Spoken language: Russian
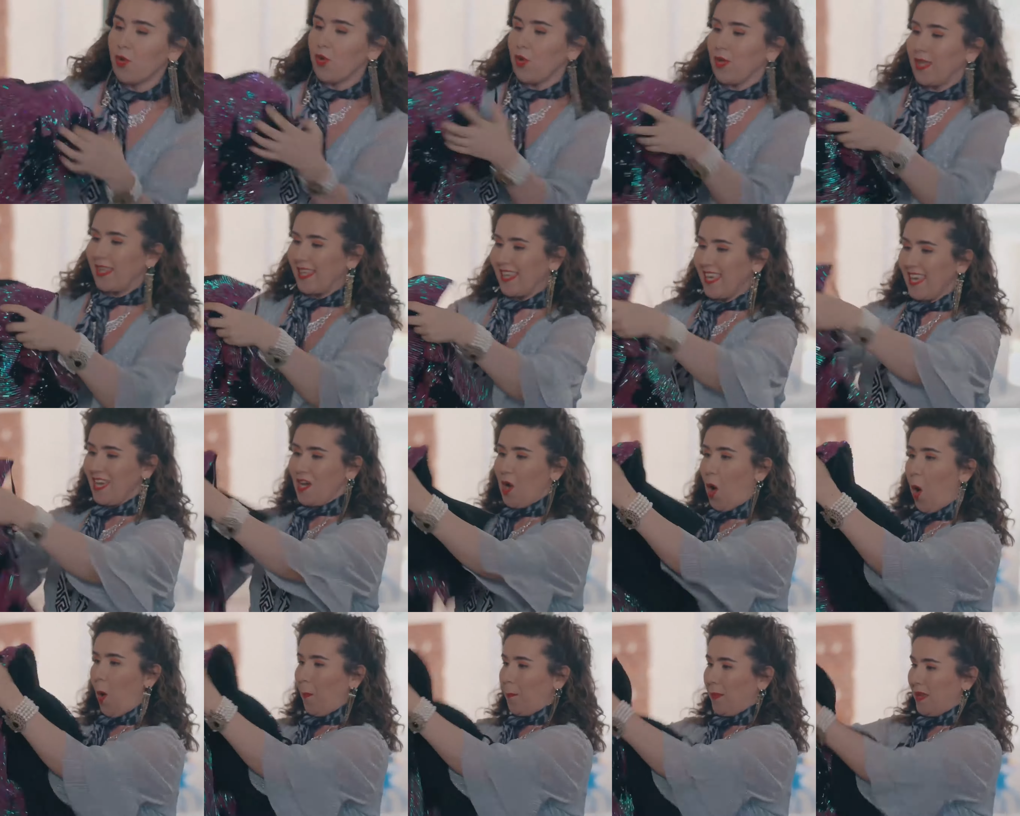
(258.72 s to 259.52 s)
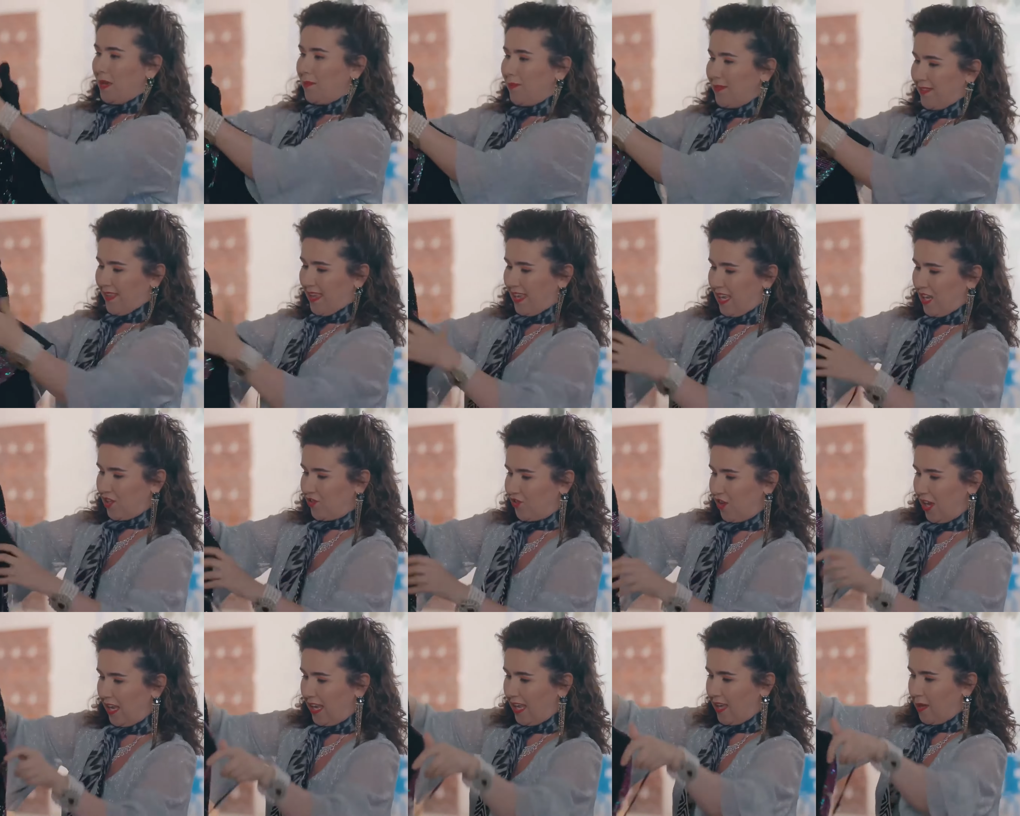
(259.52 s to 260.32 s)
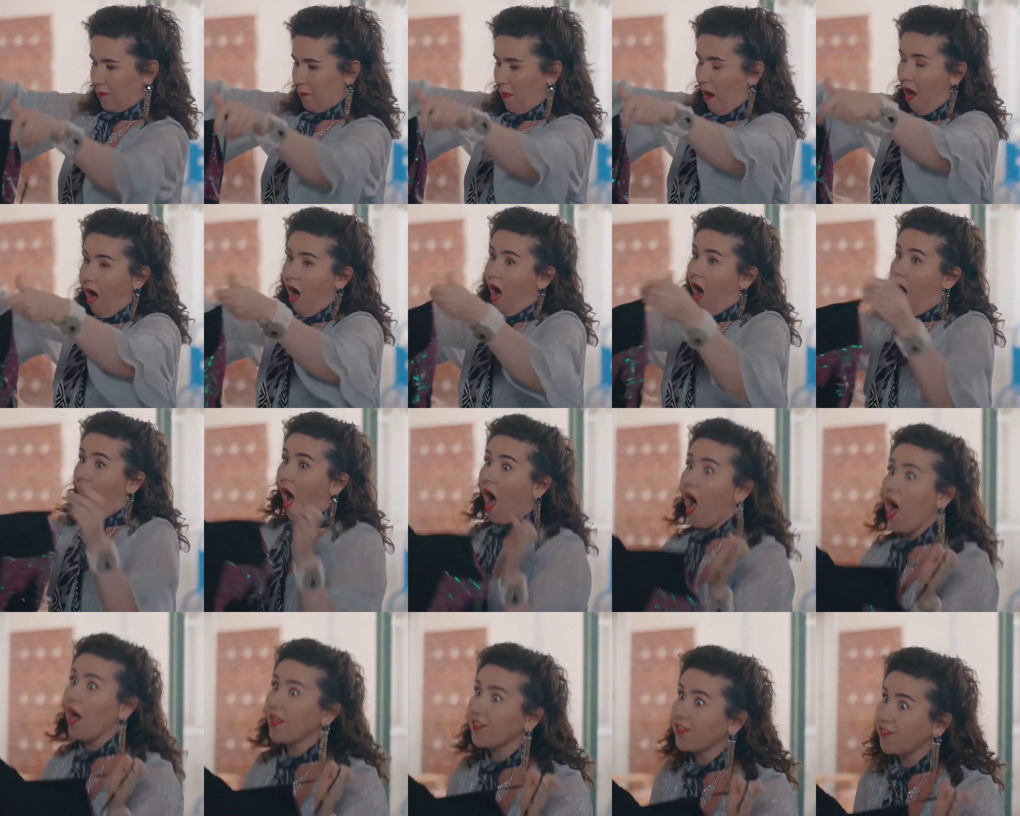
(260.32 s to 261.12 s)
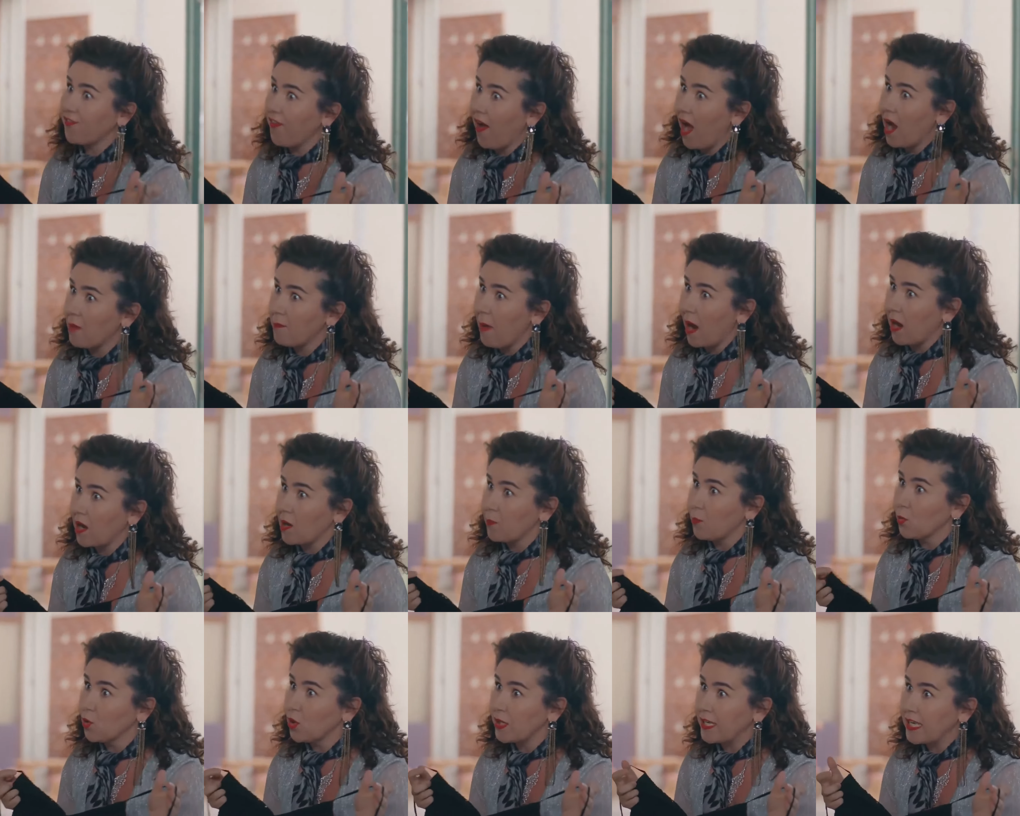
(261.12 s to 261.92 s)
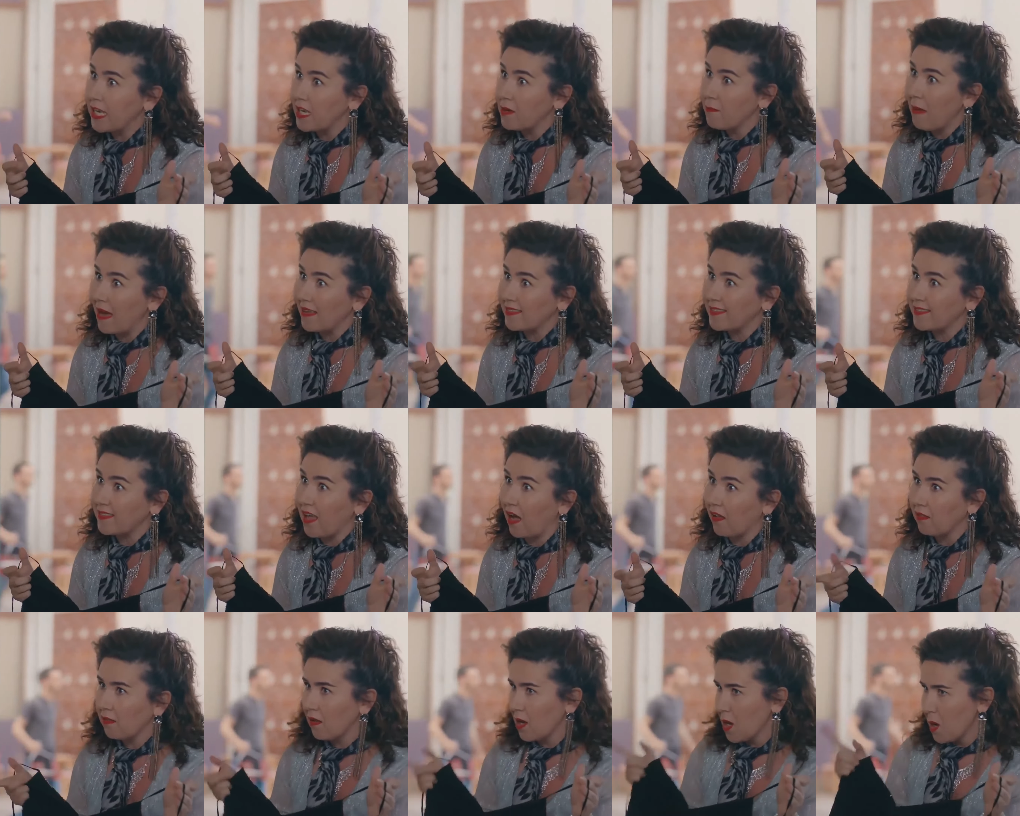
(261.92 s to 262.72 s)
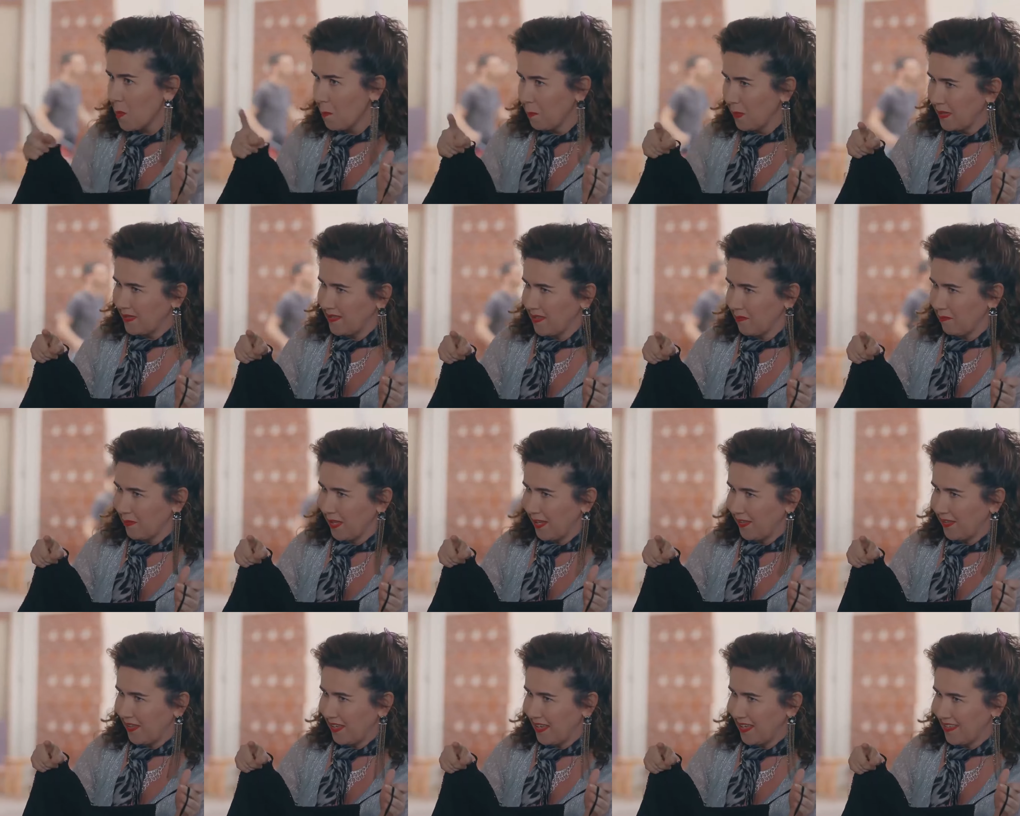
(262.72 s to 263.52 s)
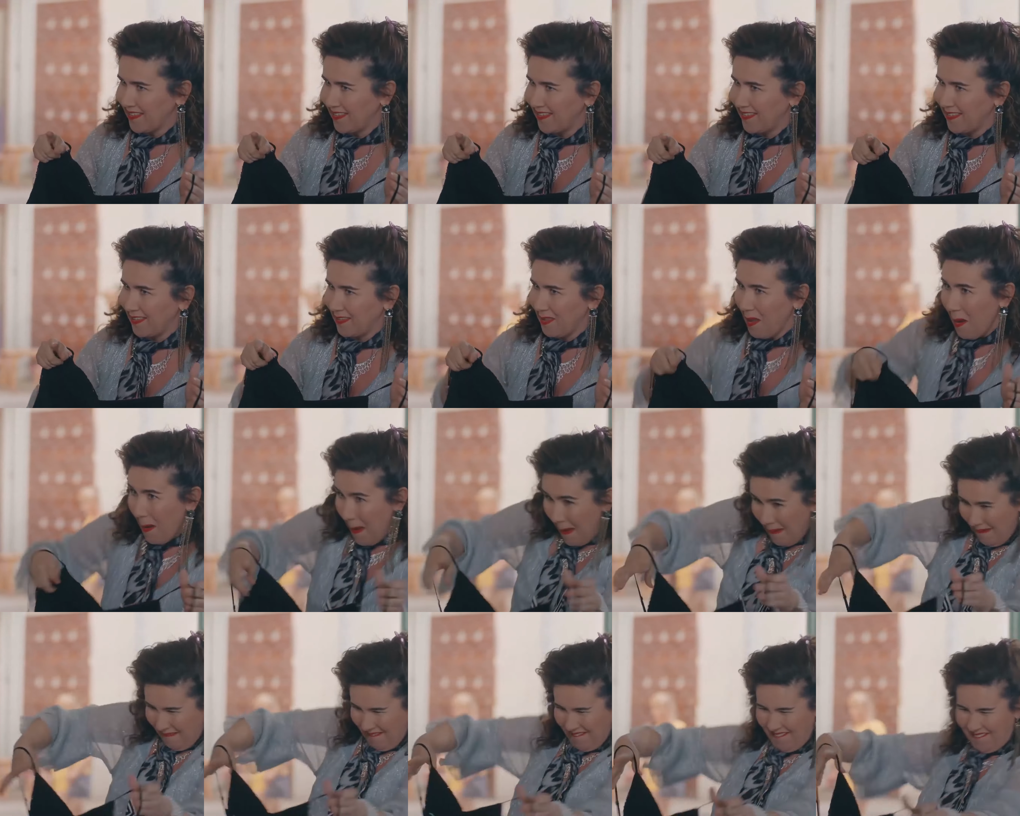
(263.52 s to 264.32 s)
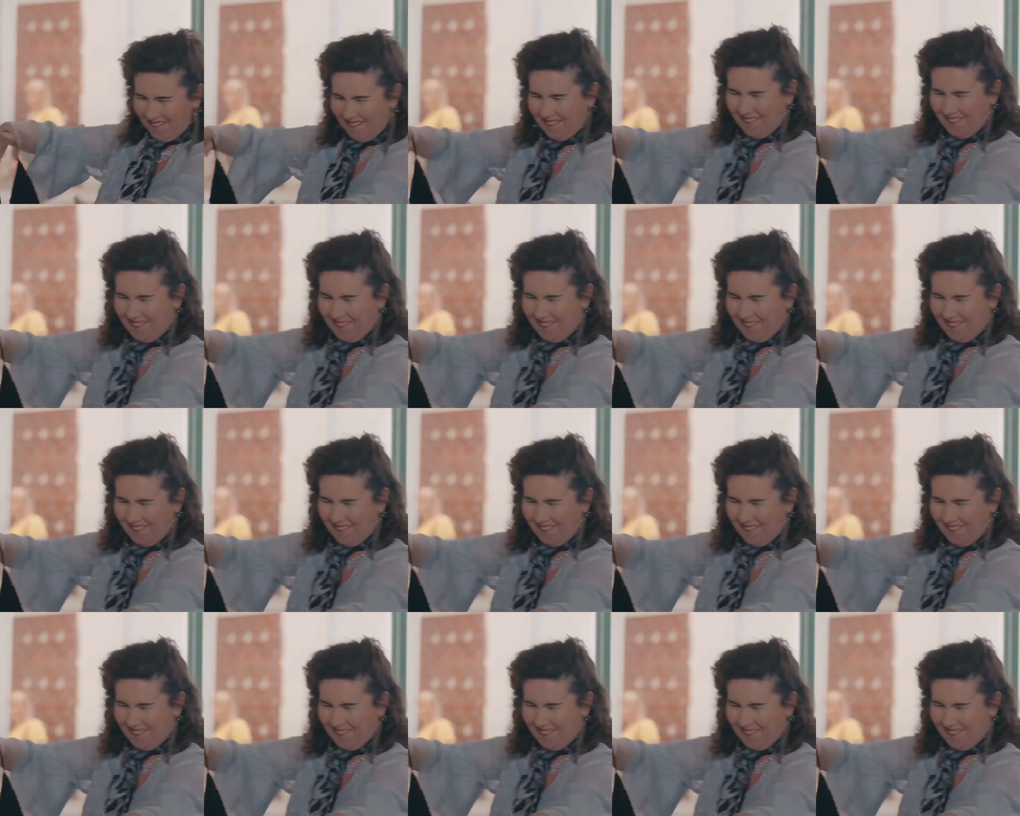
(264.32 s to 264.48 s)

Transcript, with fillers: на сегодняшний наряд. Послушай, Султан, обещаю, что всегда будешь его носить.